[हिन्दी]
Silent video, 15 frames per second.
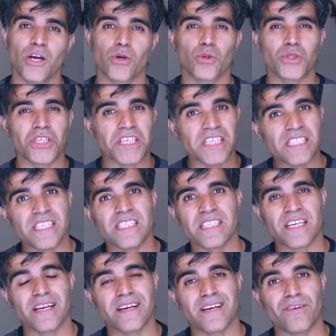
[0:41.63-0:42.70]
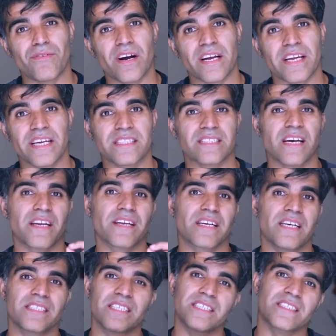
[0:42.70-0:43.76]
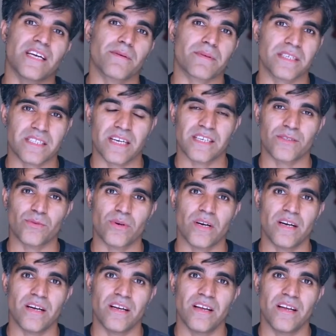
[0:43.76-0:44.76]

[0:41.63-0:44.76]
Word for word: कुछ इसी तरह का वाक़ तारक अजीज़ साहब के साथ हुआ